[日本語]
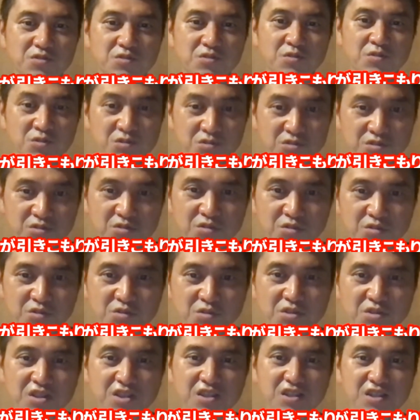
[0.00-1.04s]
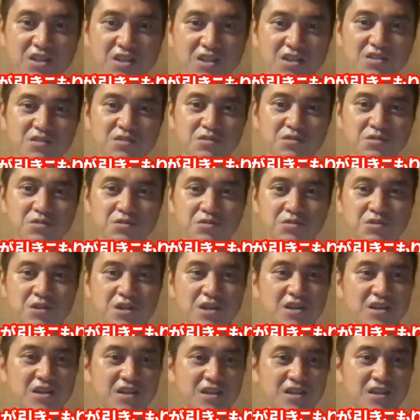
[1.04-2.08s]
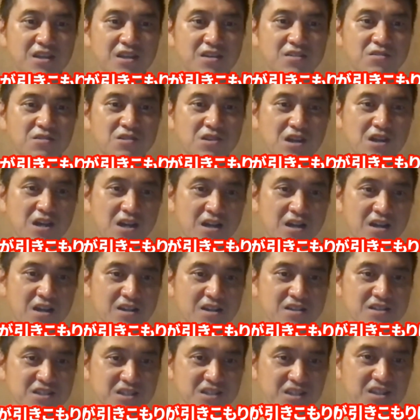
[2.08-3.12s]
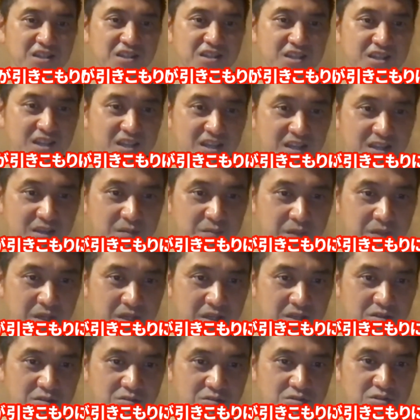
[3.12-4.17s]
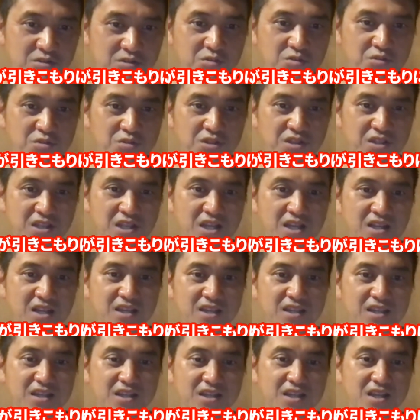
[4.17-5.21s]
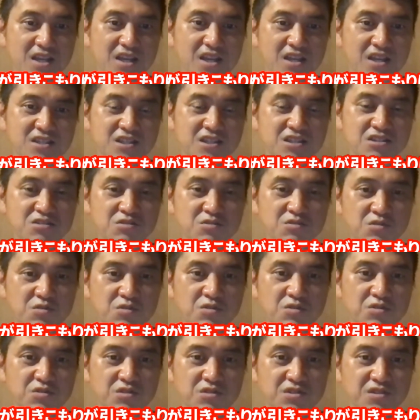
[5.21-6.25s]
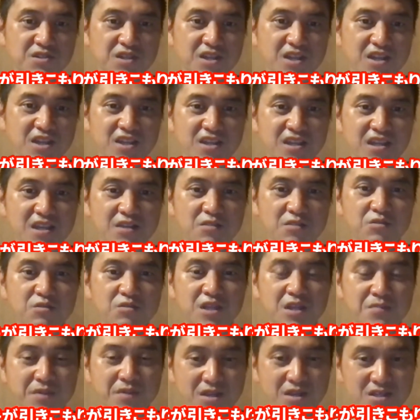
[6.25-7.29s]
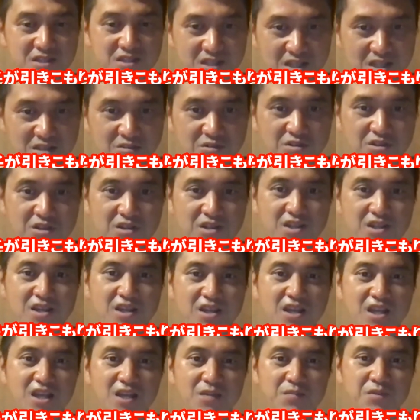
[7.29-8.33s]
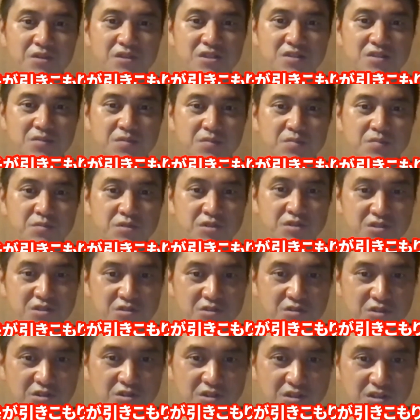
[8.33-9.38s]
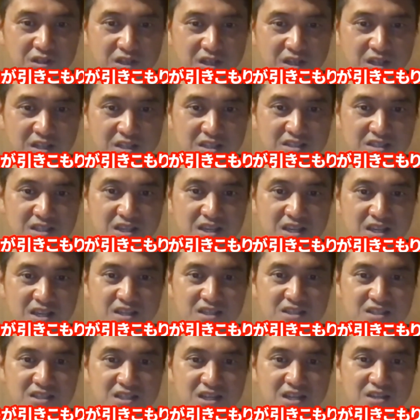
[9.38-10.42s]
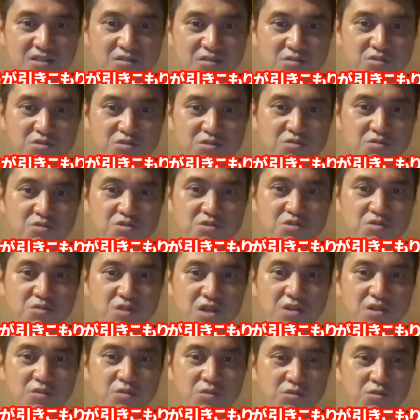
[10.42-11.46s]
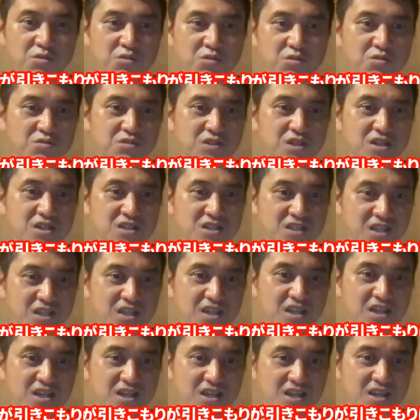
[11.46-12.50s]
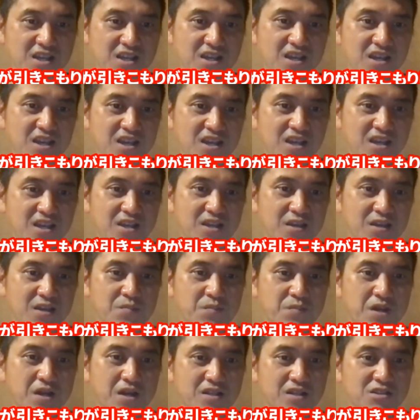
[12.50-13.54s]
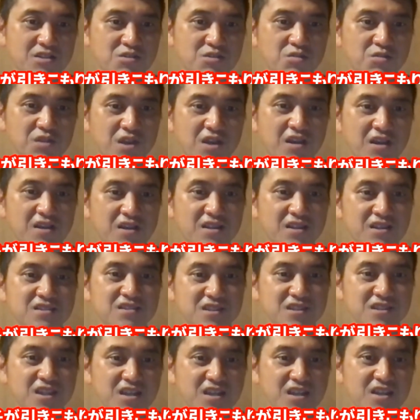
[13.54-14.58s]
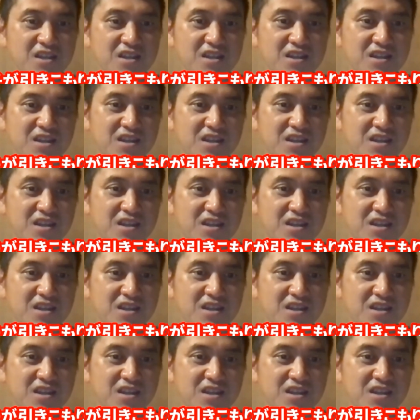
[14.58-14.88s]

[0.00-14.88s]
6の時に夫婦関係を悪化し、えー、別居することになり、えー、次女を連れ家を出ましたと。えー、息子、えー、2歳下の長女は夫と暮らし、えー、まあ、長男がですね、